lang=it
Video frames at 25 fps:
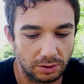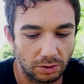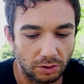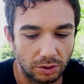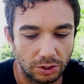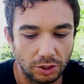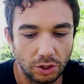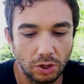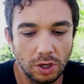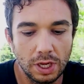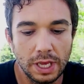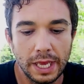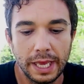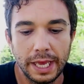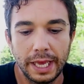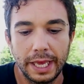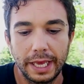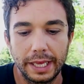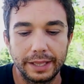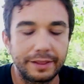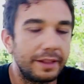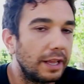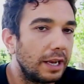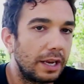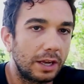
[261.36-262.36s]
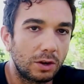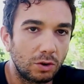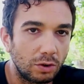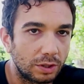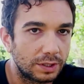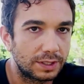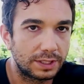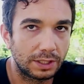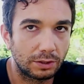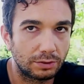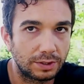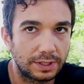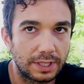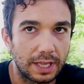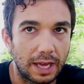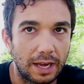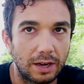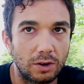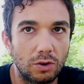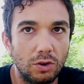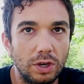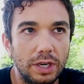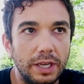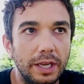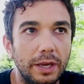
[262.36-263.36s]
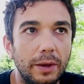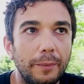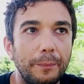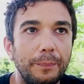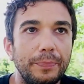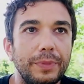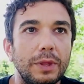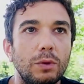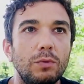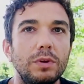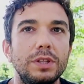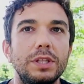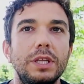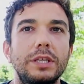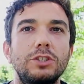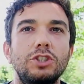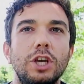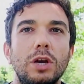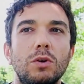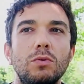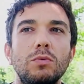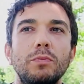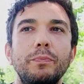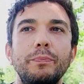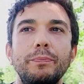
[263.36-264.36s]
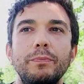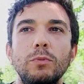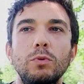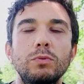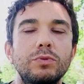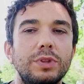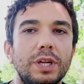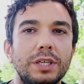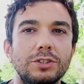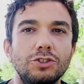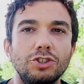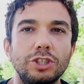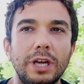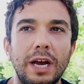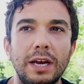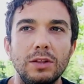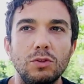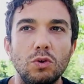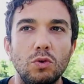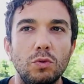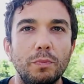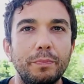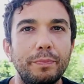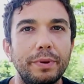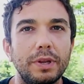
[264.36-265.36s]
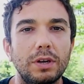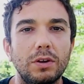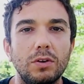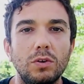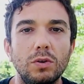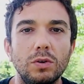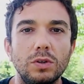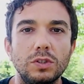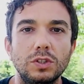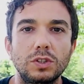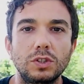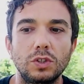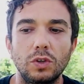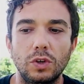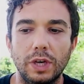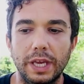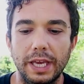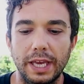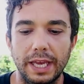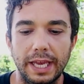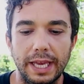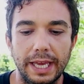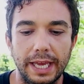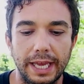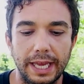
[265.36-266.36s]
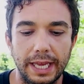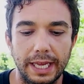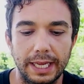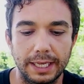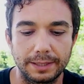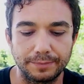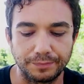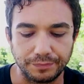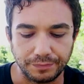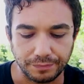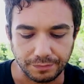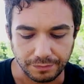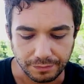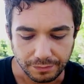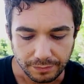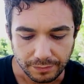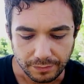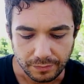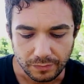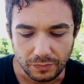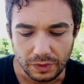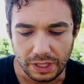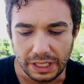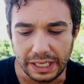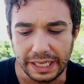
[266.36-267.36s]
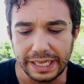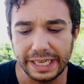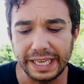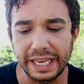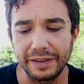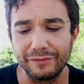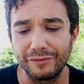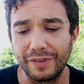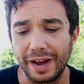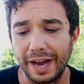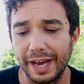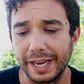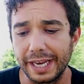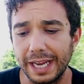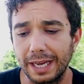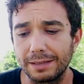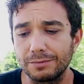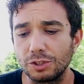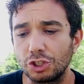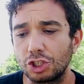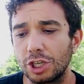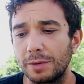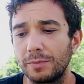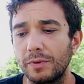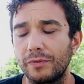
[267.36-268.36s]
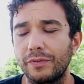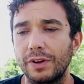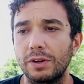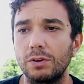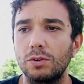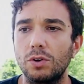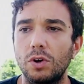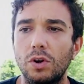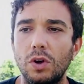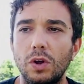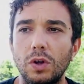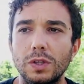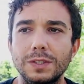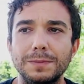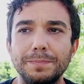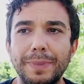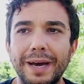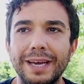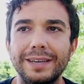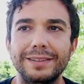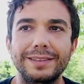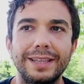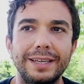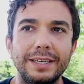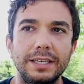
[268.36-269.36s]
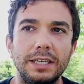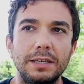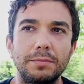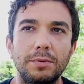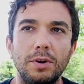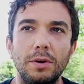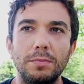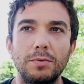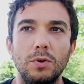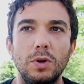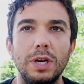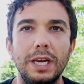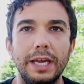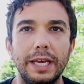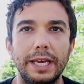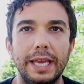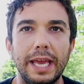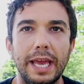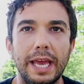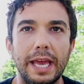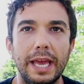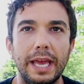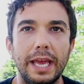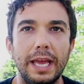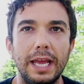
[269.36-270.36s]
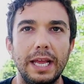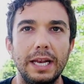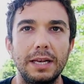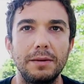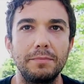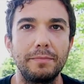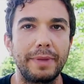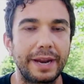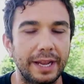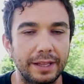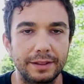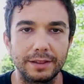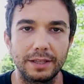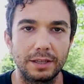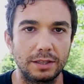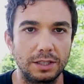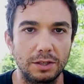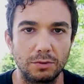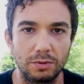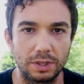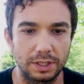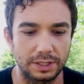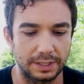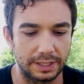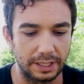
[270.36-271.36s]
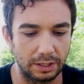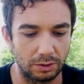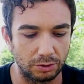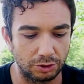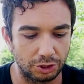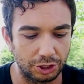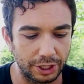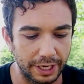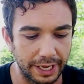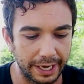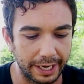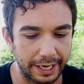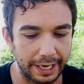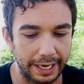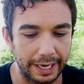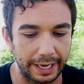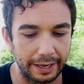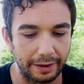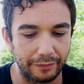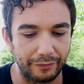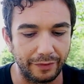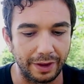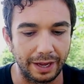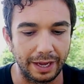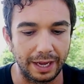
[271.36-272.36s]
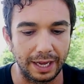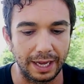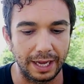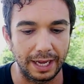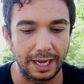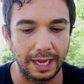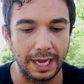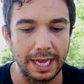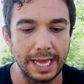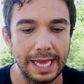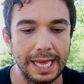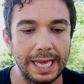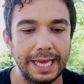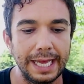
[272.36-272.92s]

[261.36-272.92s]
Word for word: sono, delle corse a ostacoli, quindi c'è un, un tracciato, un percorso che, che varia, diciamo fanno Spartan proprio il, che è il brand di queste OCR fa